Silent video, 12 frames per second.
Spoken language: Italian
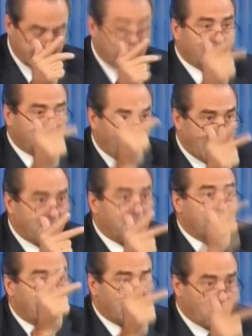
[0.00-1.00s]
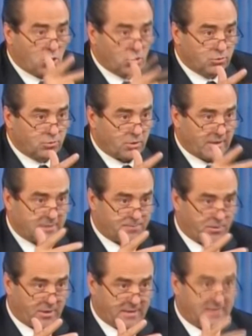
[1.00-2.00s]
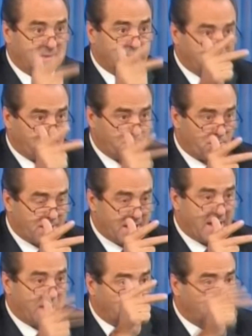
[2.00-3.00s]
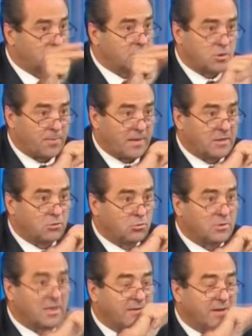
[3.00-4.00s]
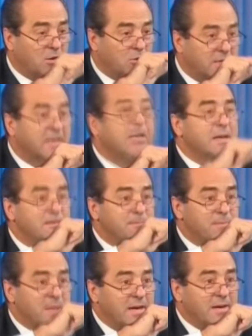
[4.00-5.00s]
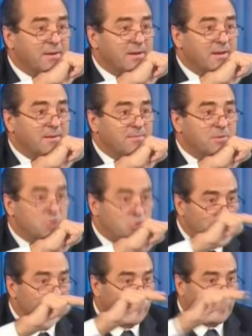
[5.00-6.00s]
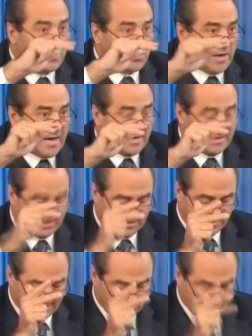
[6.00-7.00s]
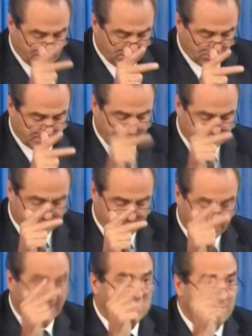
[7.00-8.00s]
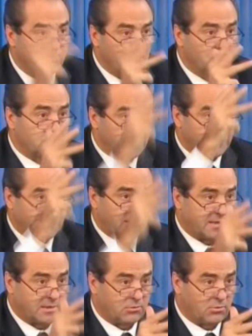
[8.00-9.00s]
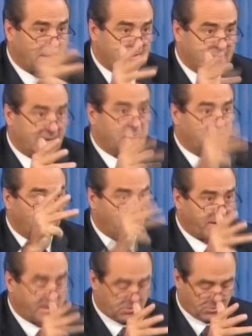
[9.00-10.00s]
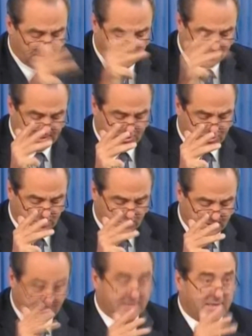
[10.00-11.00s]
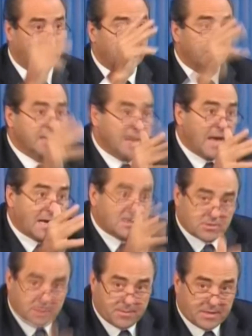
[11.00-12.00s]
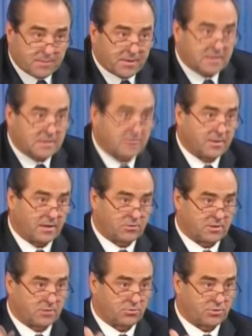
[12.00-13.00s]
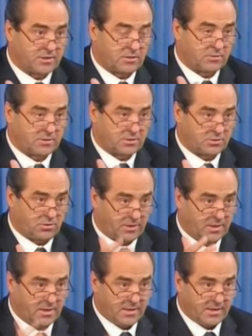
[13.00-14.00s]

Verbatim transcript: in Calabria contro esponenti di primo piano, tutto, sto parlando tutto a livello di eh, eh, giunte regionali del centrosinistra, in Abruzzo è stato addirittura arrestato il governatore del centrosinistra, in Lazio sapete benissimo che cosa è successo in questi giorni.